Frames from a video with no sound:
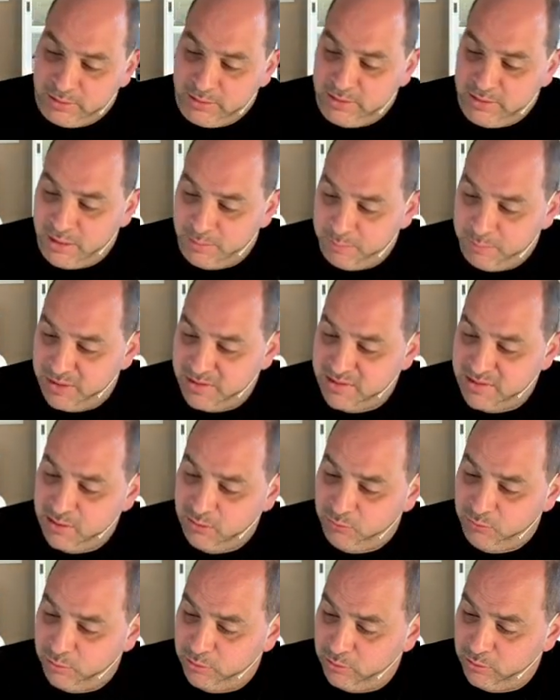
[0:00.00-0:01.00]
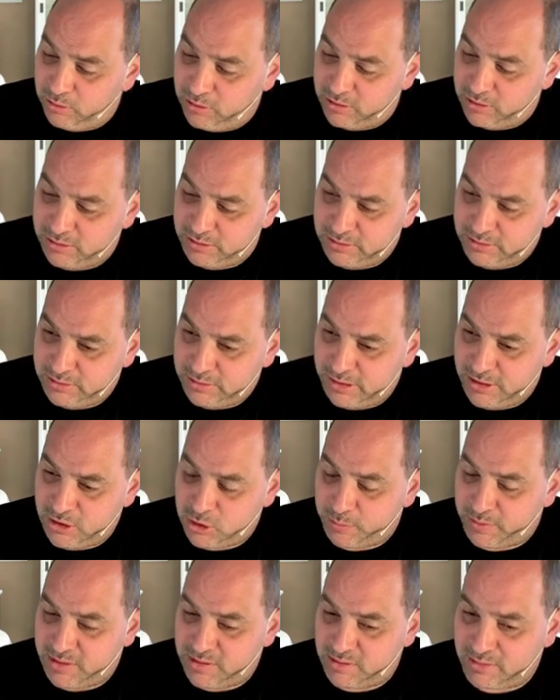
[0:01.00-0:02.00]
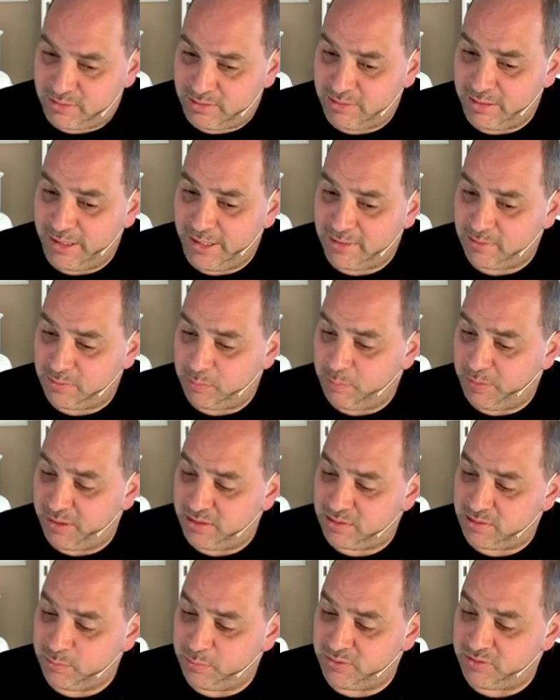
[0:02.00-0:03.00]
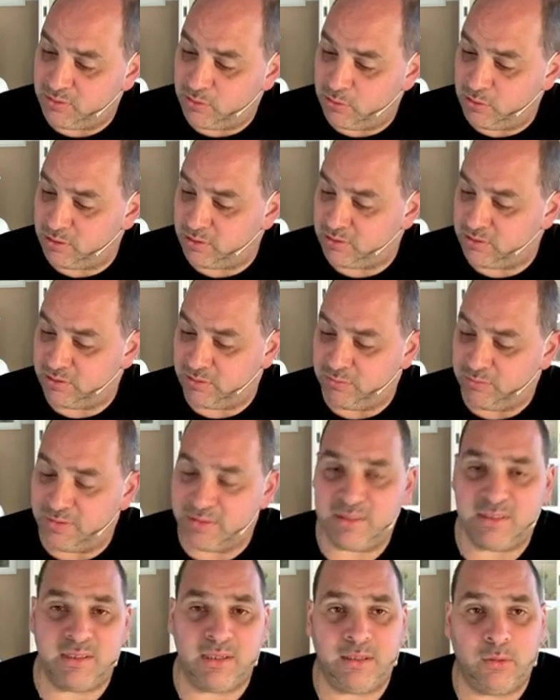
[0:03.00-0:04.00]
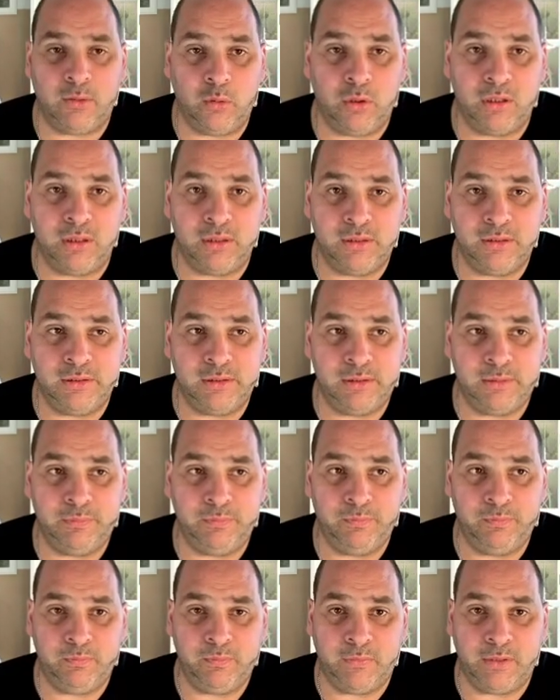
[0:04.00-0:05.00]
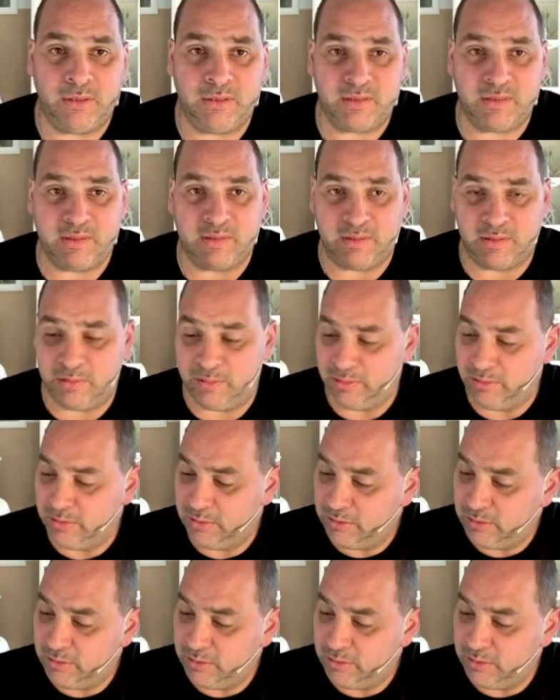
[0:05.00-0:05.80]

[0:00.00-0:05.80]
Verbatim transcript: Ich habe mir jetzt hierfür noch äh, entsprechendes Klettband besorgt, was ich auch, ähm, das